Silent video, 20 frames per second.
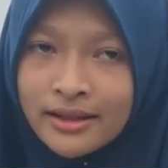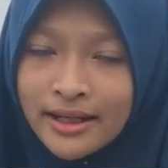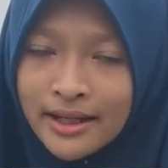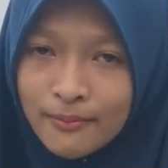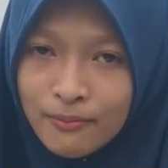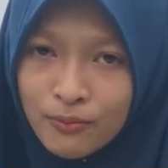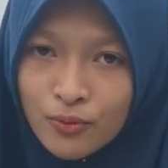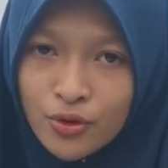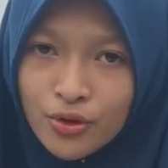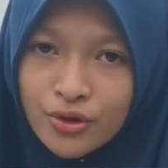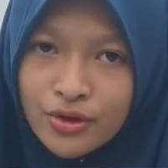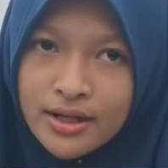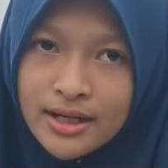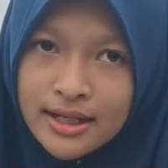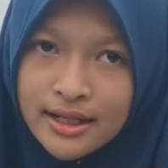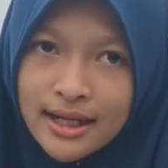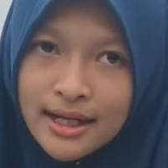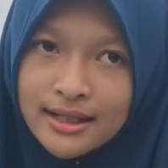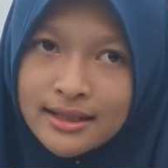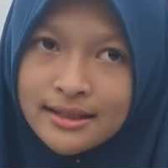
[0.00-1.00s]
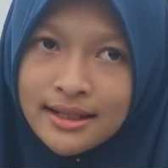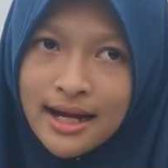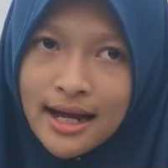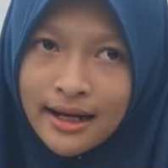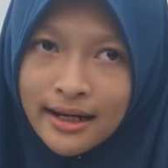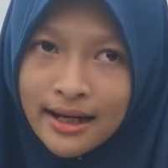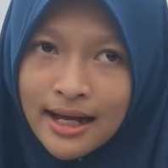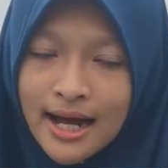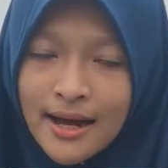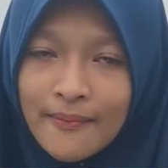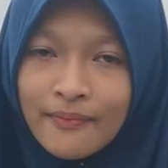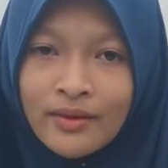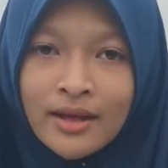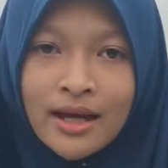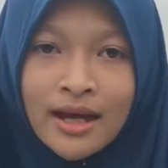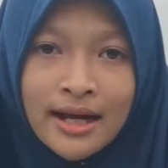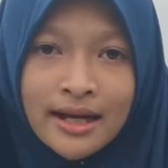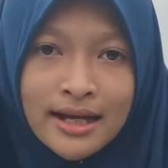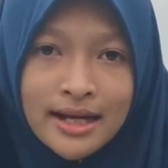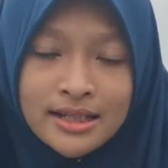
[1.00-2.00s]
imun dengan cara
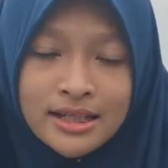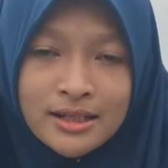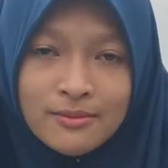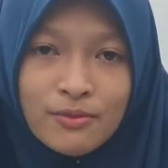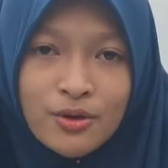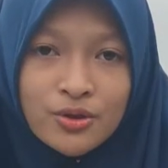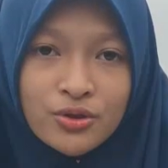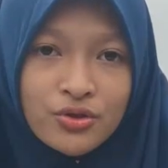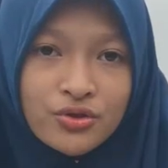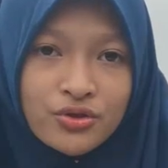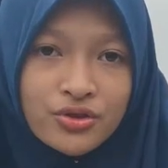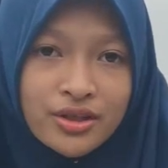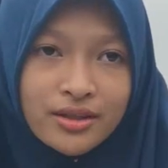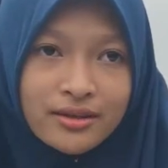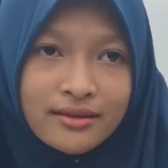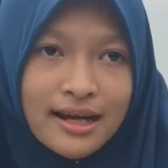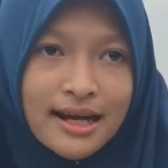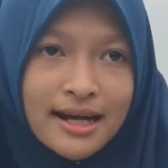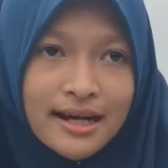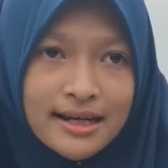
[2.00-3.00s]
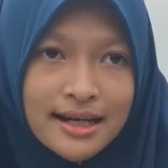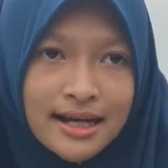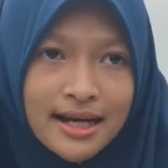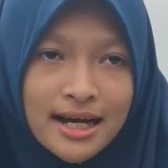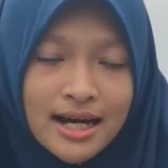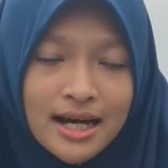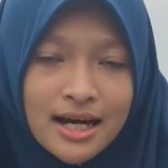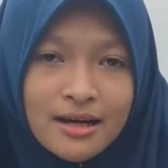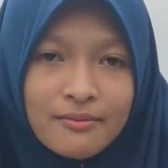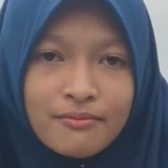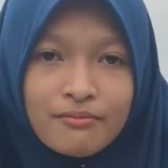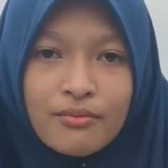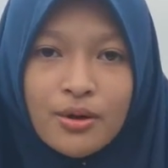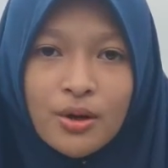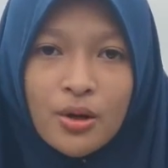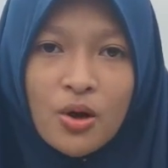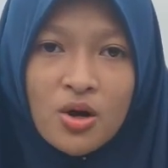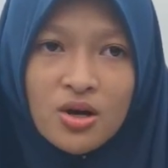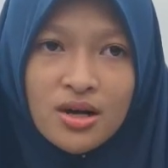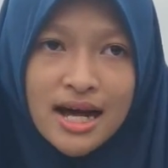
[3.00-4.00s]
rajin mencuci tangan,
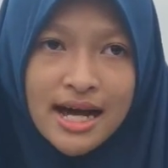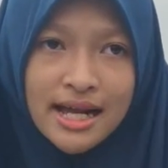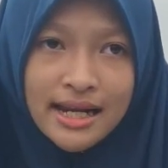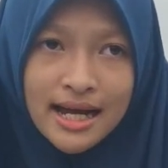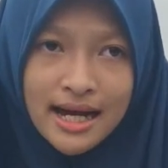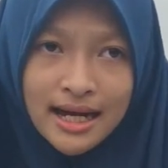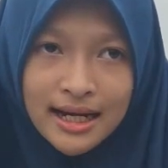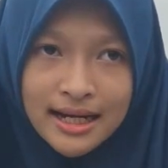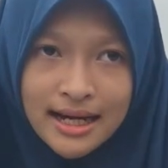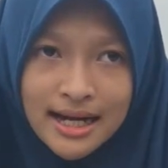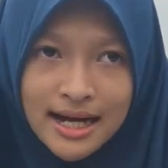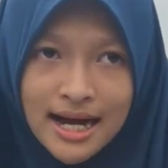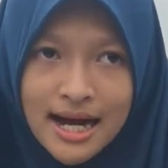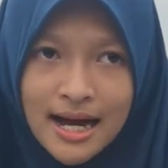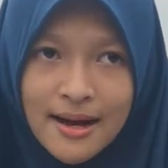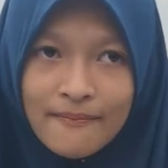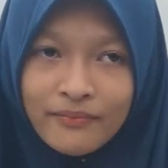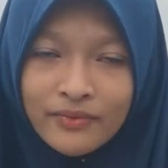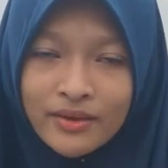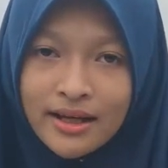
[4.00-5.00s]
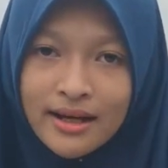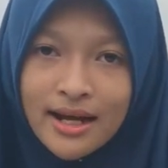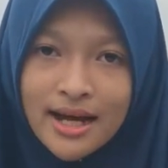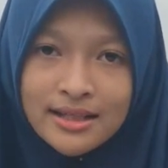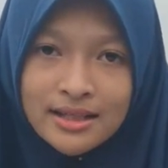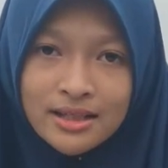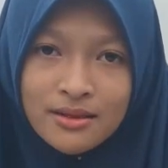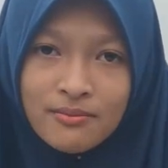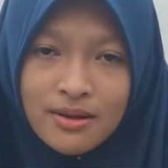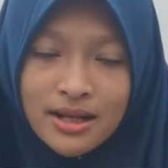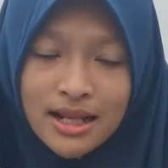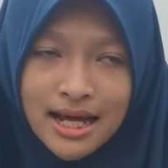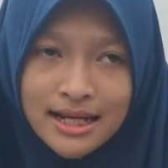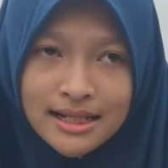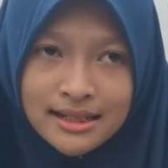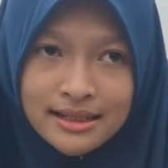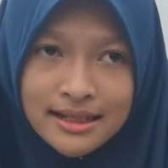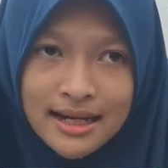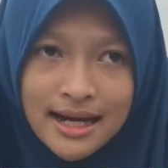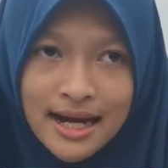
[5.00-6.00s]
berolahraga, rajin
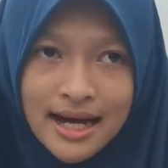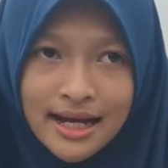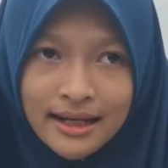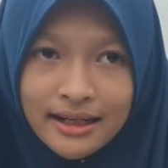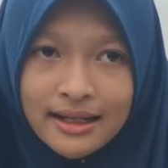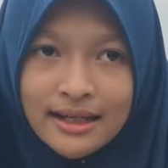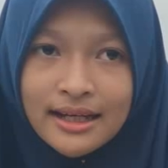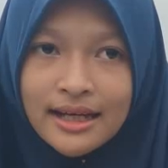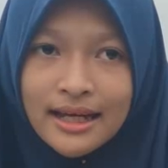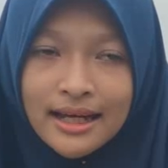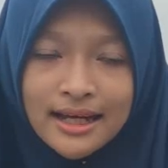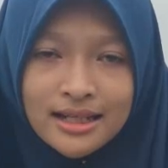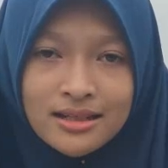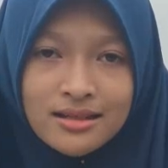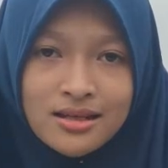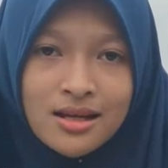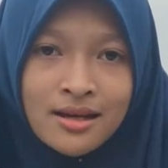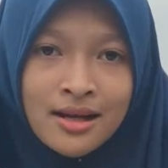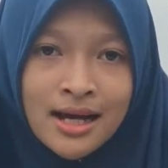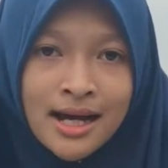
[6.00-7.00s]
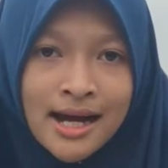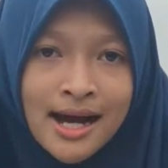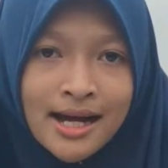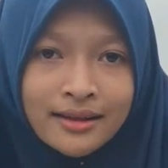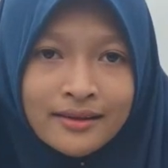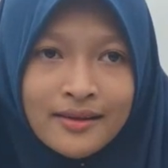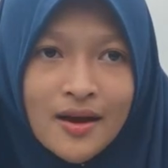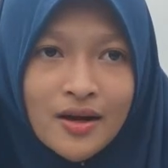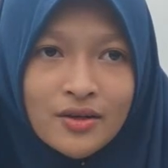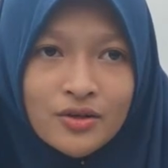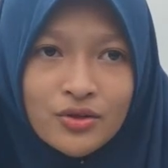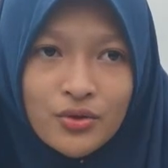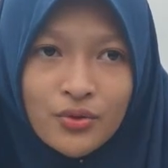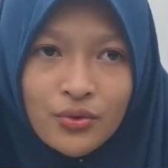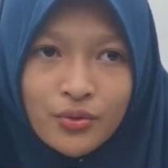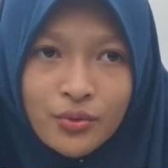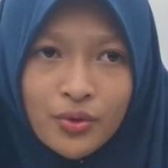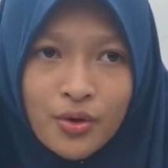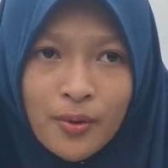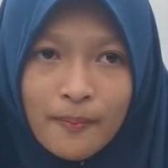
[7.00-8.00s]
belajar, istirahat yang
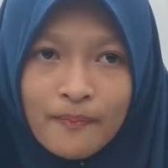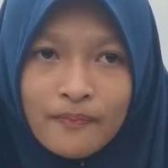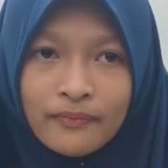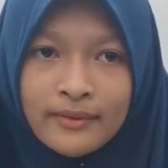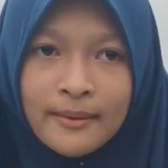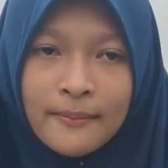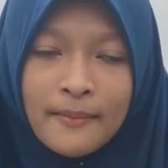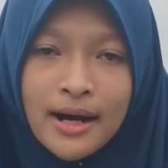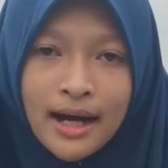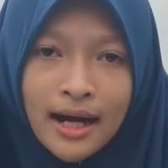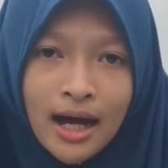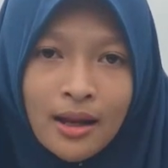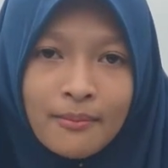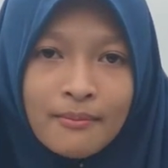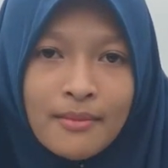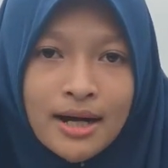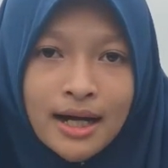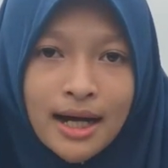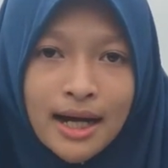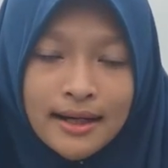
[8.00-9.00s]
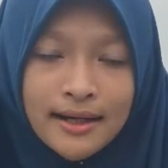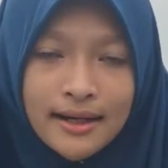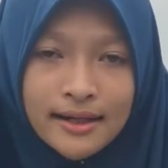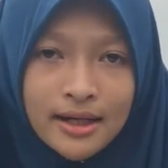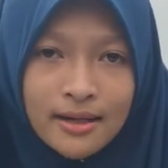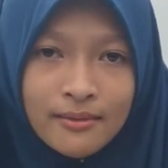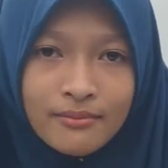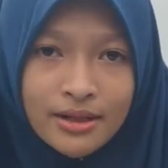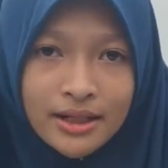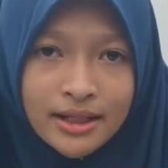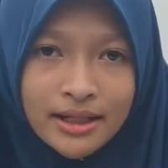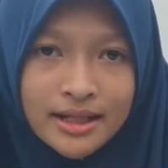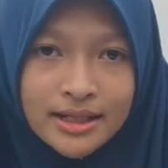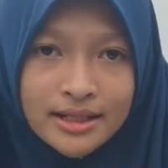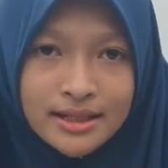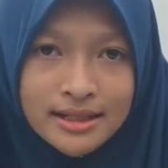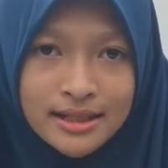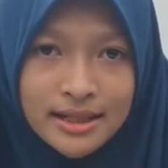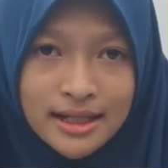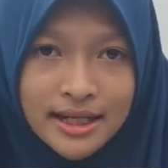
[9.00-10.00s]
cukup, makan makanan yang
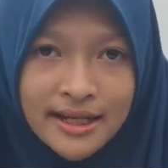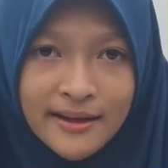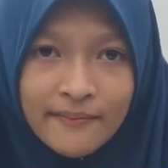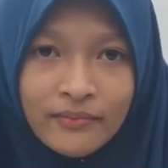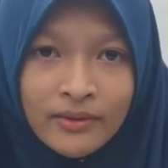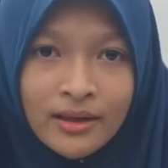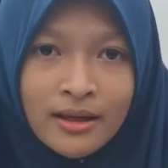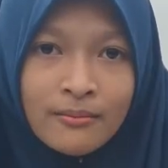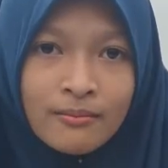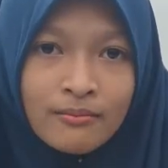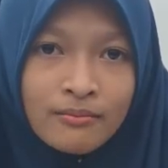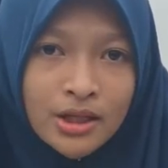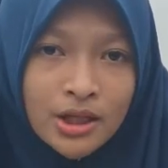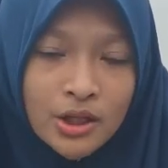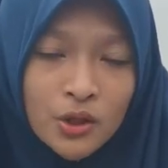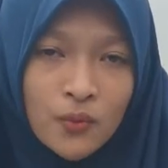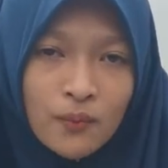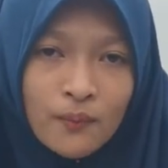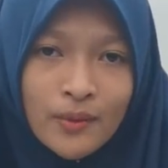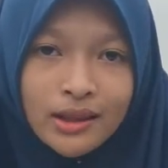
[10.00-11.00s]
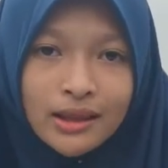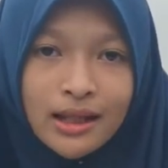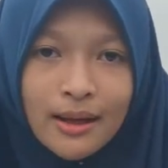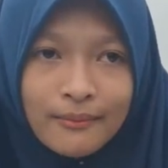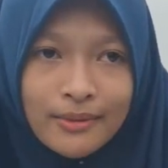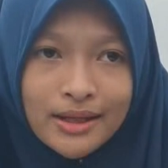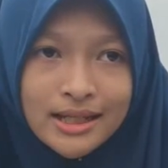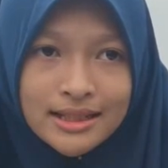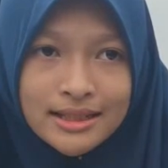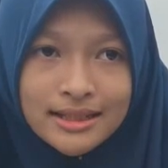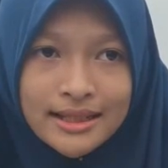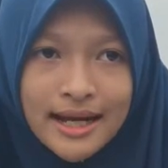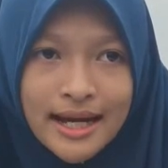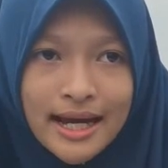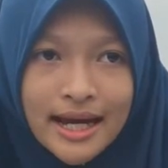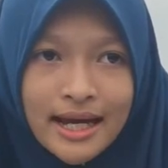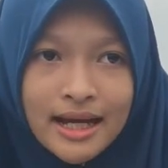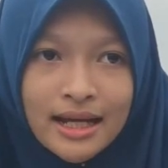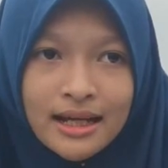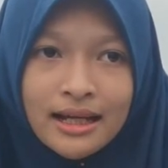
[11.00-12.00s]
bergizi, minum vitamin C,
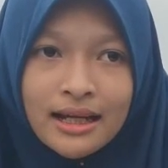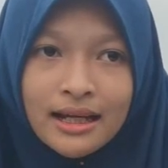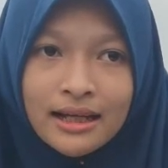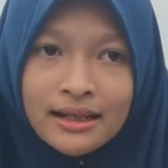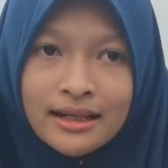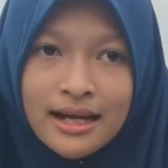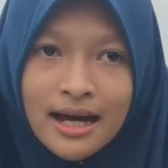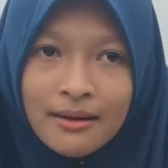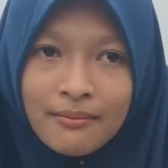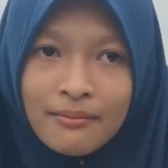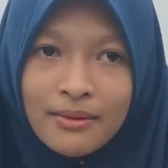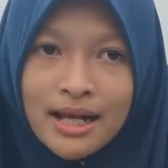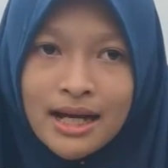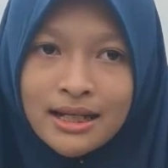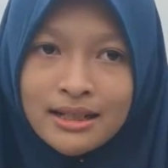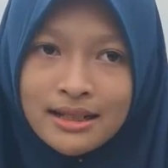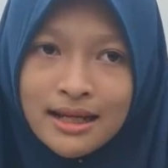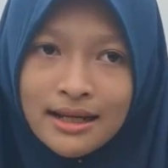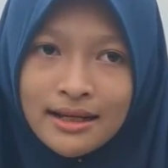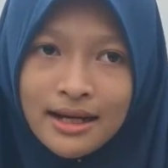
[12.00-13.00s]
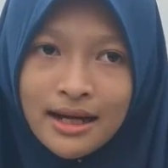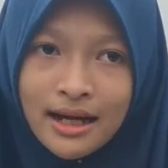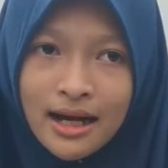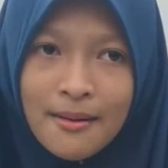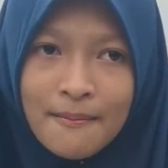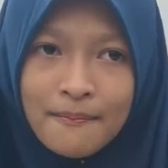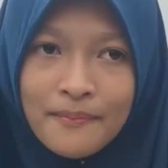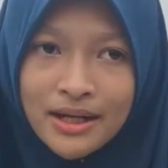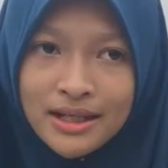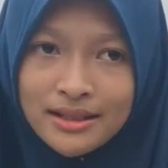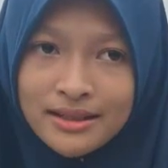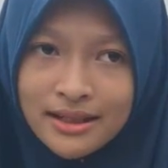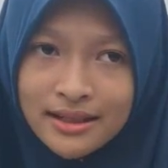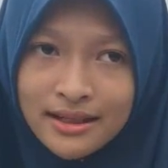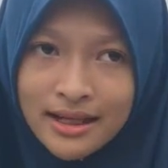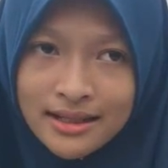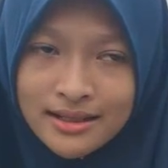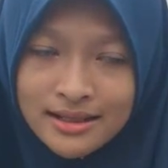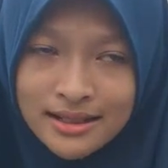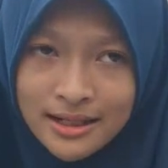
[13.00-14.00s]
dan melaksanakan
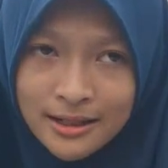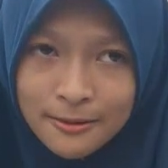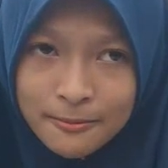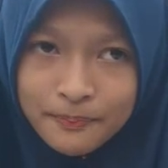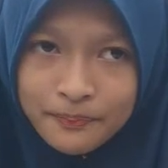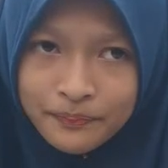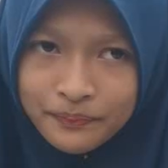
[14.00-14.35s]
vaksinasi.